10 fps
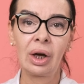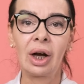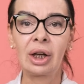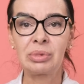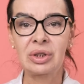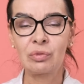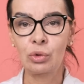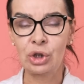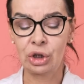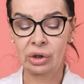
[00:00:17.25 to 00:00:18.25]

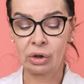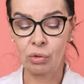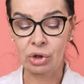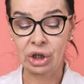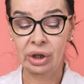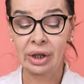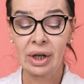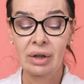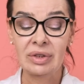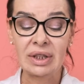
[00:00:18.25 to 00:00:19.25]
обезвоженной кожей.
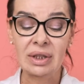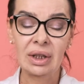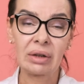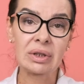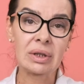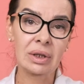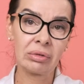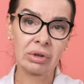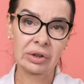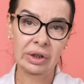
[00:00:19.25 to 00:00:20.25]
В составе
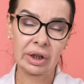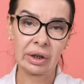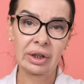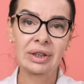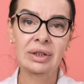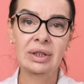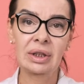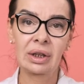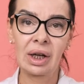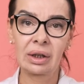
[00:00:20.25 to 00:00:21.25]
сыворотки
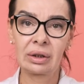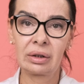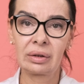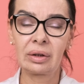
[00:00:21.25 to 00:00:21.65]
экстракт